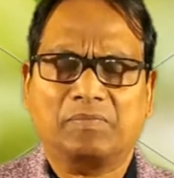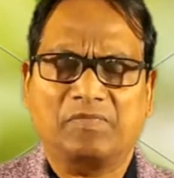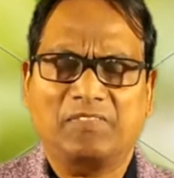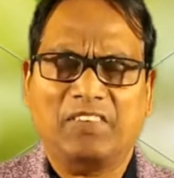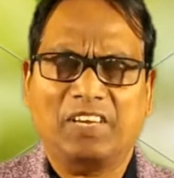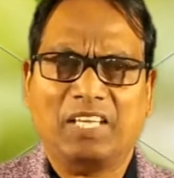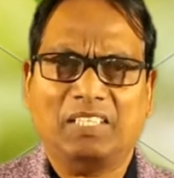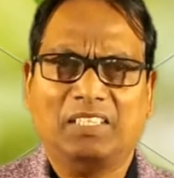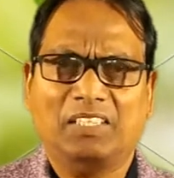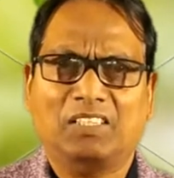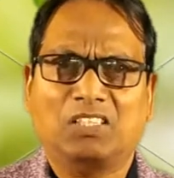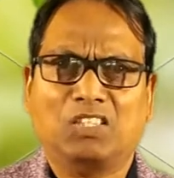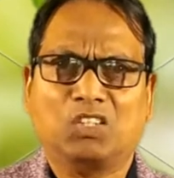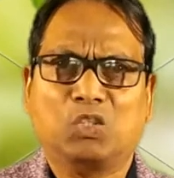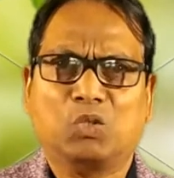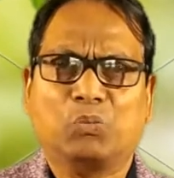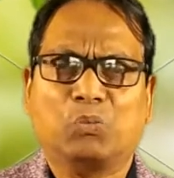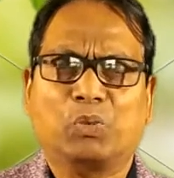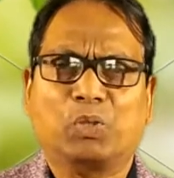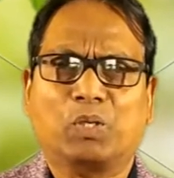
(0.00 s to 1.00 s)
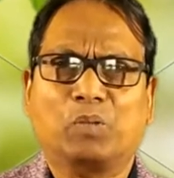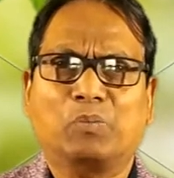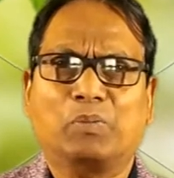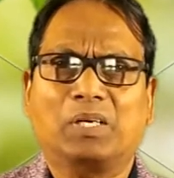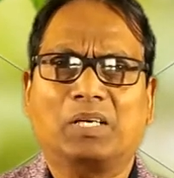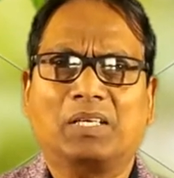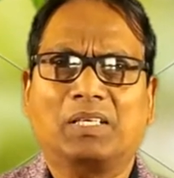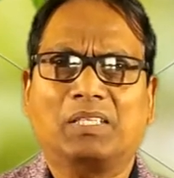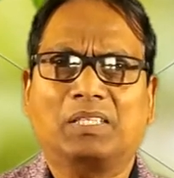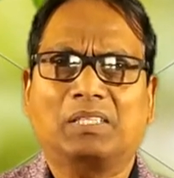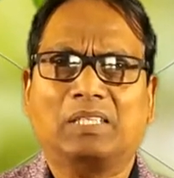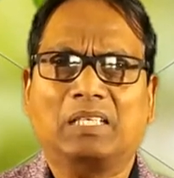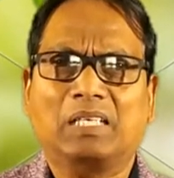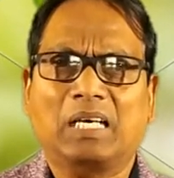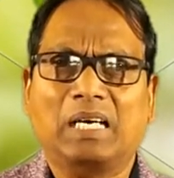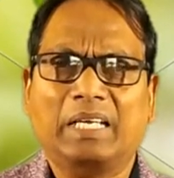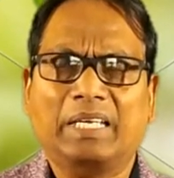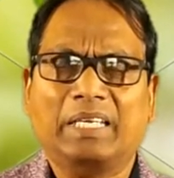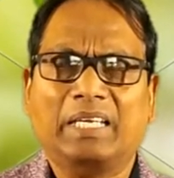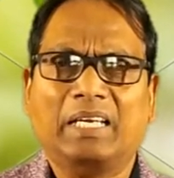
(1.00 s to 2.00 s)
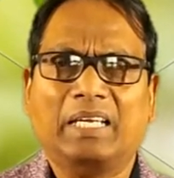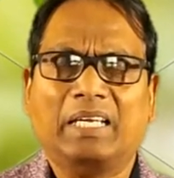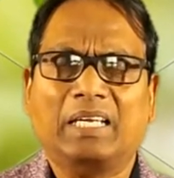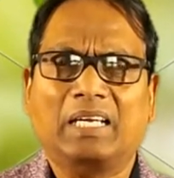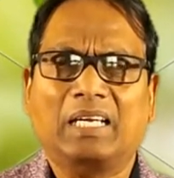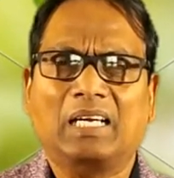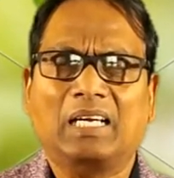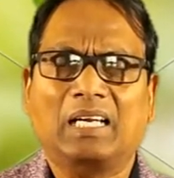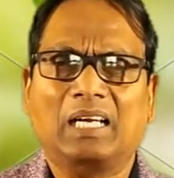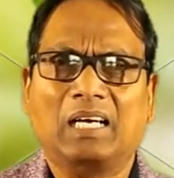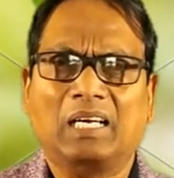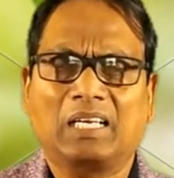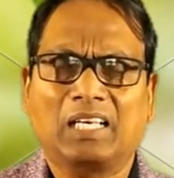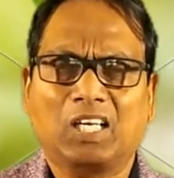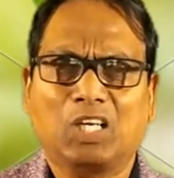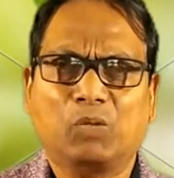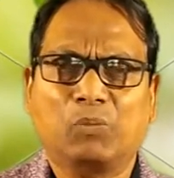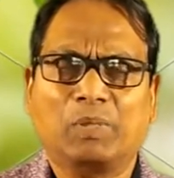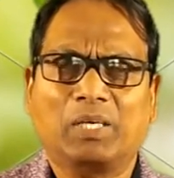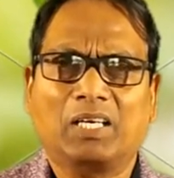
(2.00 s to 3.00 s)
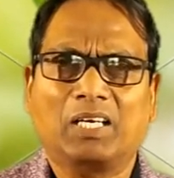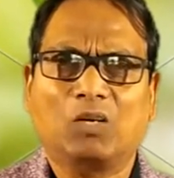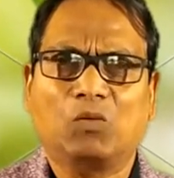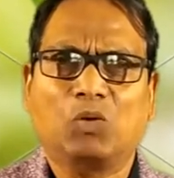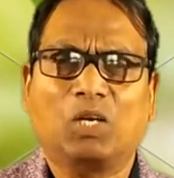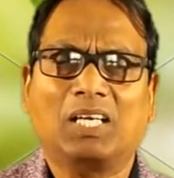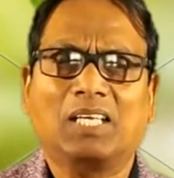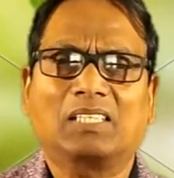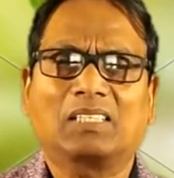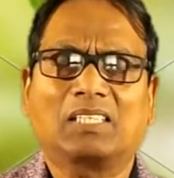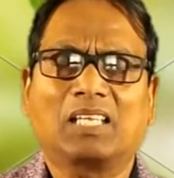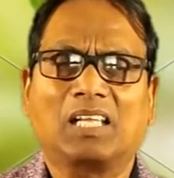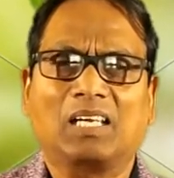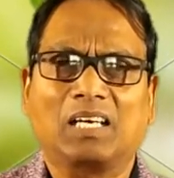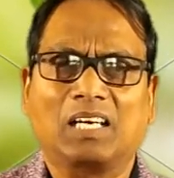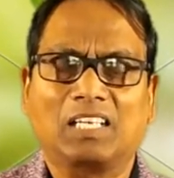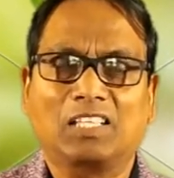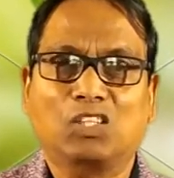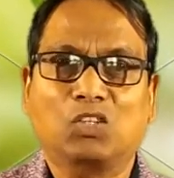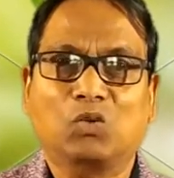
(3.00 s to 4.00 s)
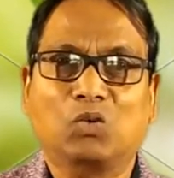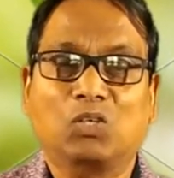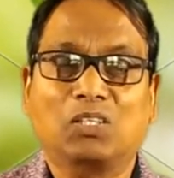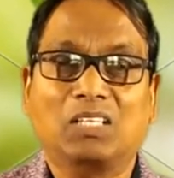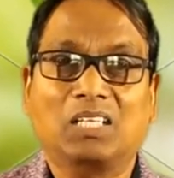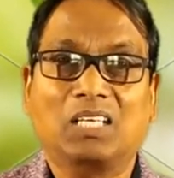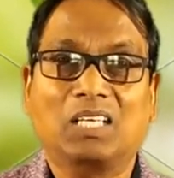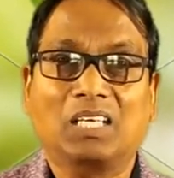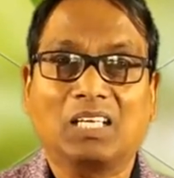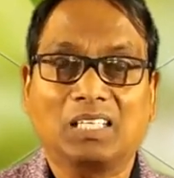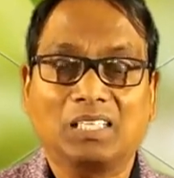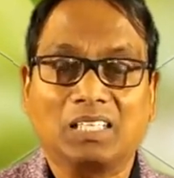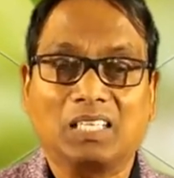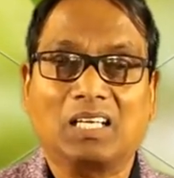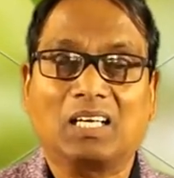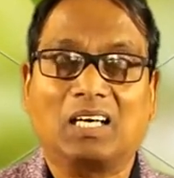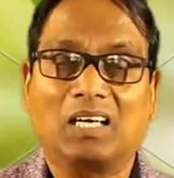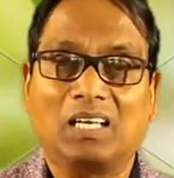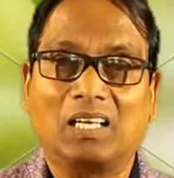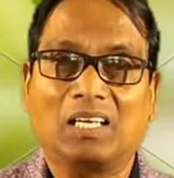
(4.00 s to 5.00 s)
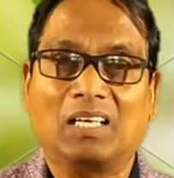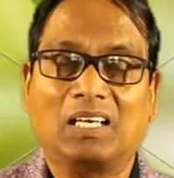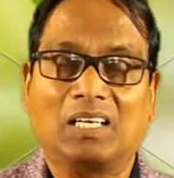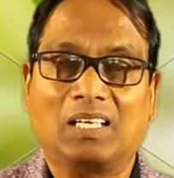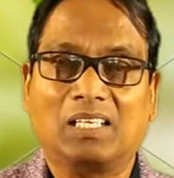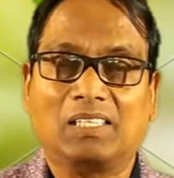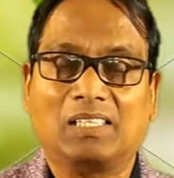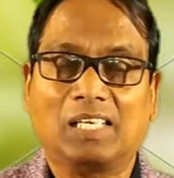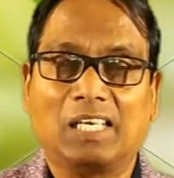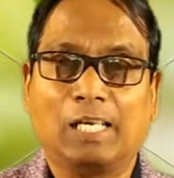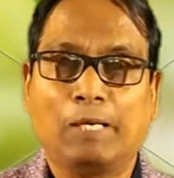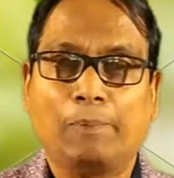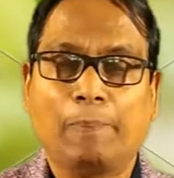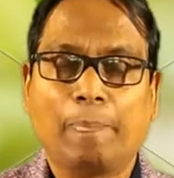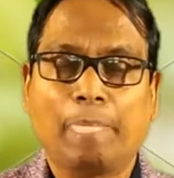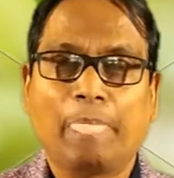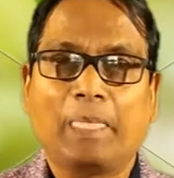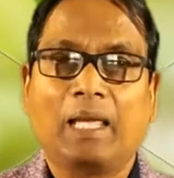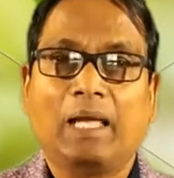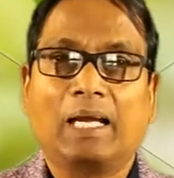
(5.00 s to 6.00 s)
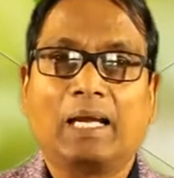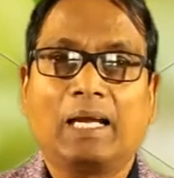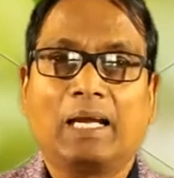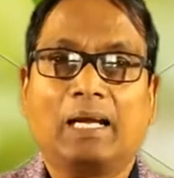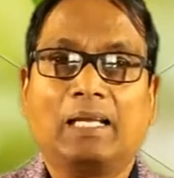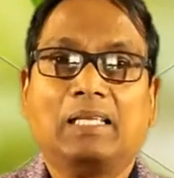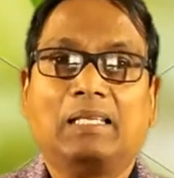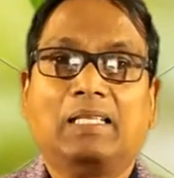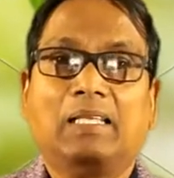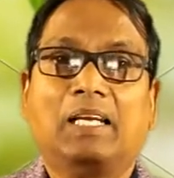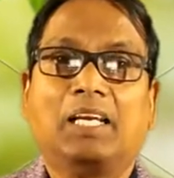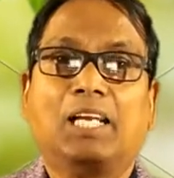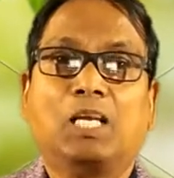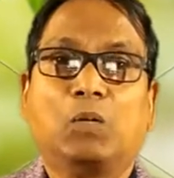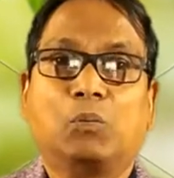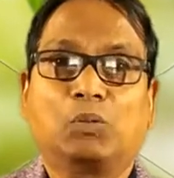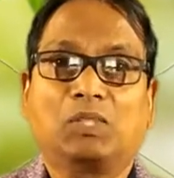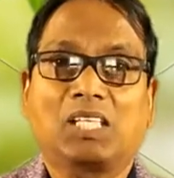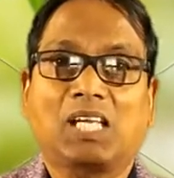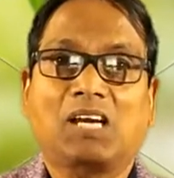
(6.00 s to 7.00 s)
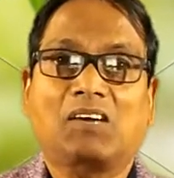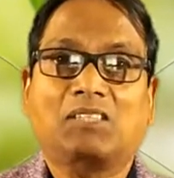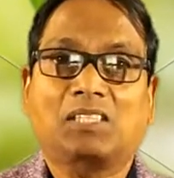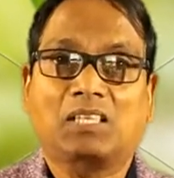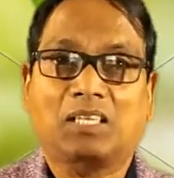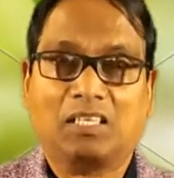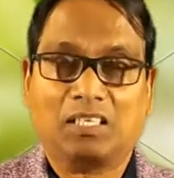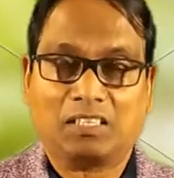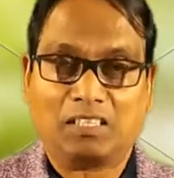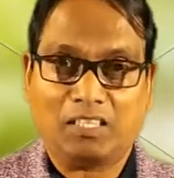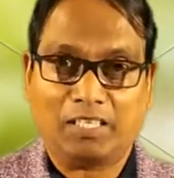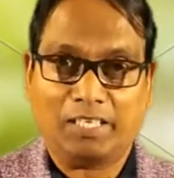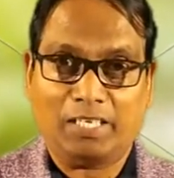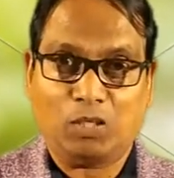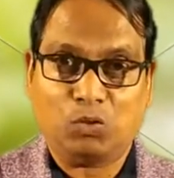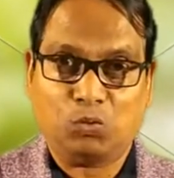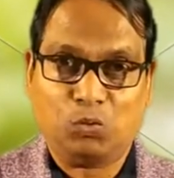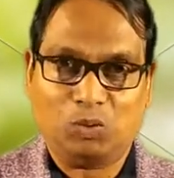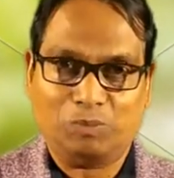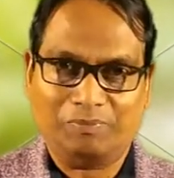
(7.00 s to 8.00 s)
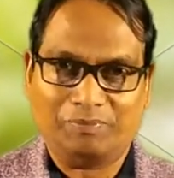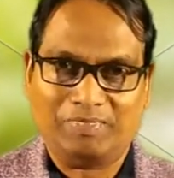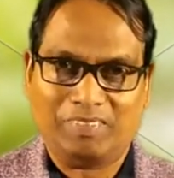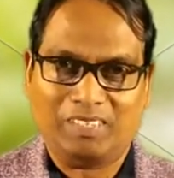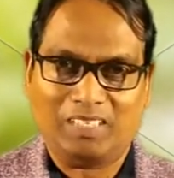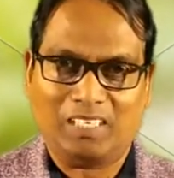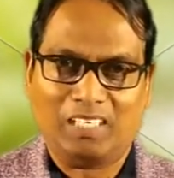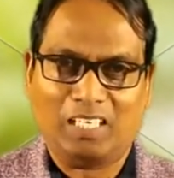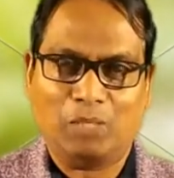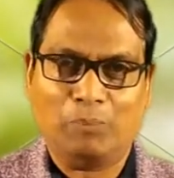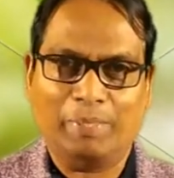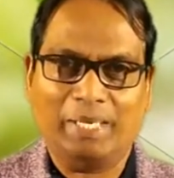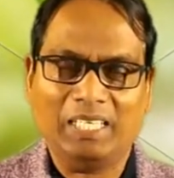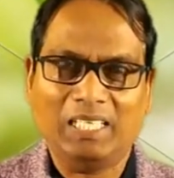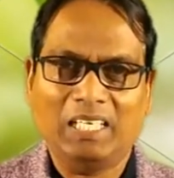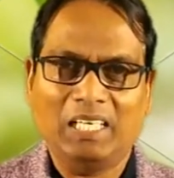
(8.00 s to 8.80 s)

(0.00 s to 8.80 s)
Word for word: வேதத்துக்கு புறம்பான அநியாயங்கள் அக்கிரமங்கள் உலகத்திலே நடந்து கொண்டிருக்கிற இந்த காலகட்டத்தில் கத்தரை நாம் முதலாவதாக தேடுவோம் ஆமே